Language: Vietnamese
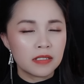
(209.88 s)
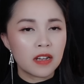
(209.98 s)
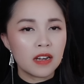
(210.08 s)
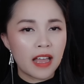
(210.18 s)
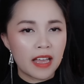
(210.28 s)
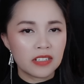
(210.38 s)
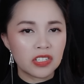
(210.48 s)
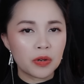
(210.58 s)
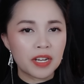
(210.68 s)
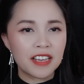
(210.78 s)
Đó là
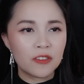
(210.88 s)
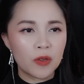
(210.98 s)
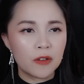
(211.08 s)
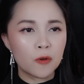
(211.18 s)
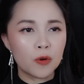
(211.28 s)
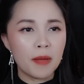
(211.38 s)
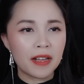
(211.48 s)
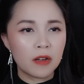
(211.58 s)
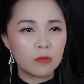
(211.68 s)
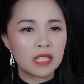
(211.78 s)
sau khi chuyện của
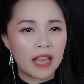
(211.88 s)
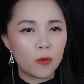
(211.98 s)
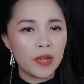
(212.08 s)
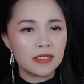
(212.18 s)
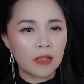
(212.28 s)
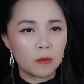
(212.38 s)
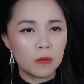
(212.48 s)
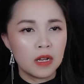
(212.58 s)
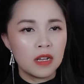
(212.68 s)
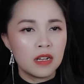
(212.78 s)
bác Công giải quyết xong,
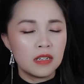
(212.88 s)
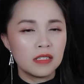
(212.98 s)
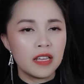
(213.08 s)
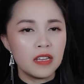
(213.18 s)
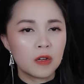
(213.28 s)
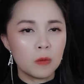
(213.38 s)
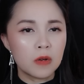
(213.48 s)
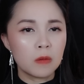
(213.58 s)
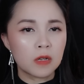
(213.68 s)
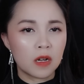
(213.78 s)
Lý cũng
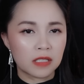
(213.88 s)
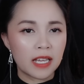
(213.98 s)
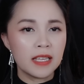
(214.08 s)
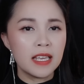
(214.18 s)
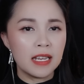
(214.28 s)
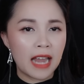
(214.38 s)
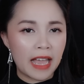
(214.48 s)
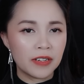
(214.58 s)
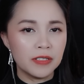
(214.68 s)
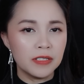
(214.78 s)
không còn thấy gì
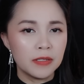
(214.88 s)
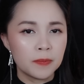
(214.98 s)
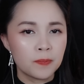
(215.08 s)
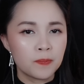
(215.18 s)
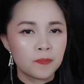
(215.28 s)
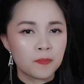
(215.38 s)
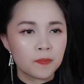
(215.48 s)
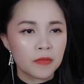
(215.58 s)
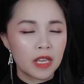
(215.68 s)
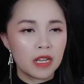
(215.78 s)
lạ nữa.
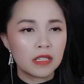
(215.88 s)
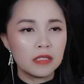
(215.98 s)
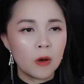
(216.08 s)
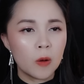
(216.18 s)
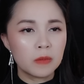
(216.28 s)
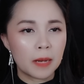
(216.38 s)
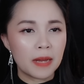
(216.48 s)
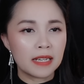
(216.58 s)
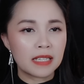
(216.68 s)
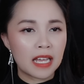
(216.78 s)
Kể từ hôm gặp
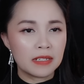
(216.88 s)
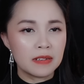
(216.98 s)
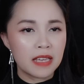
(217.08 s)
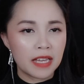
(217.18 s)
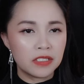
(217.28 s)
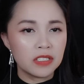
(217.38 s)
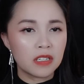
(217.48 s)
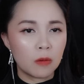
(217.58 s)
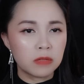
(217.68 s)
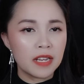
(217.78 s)
anh Thành ngay trước
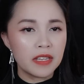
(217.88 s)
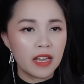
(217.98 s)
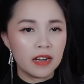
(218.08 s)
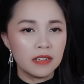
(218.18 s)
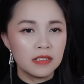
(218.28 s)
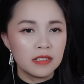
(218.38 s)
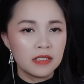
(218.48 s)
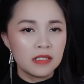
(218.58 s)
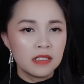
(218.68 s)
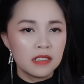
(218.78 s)
cổng đến giờ,
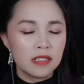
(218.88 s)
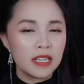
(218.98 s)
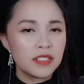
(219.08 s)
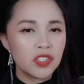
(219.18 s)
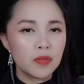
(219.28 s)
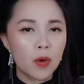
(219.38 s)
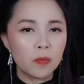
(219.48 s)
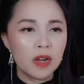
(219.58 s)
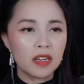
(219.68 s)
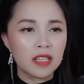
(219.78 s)
Lý chưa
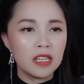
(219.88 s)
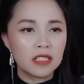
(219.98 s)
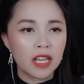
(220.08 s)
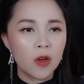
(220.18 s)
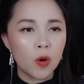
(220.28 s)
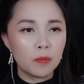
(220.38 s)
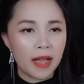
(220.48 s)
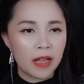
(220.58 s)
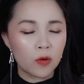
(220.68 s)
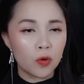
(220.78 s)
một lần nhìn thấy hồn
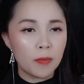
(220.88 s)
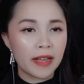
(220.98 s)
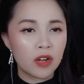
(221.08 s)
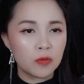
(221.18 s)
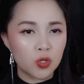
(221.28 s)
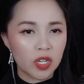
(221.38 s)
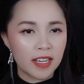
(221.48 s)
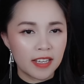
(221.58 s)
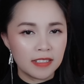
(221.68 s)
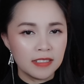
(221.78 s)
ma của bác Công xuất
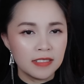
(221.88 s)
hiện.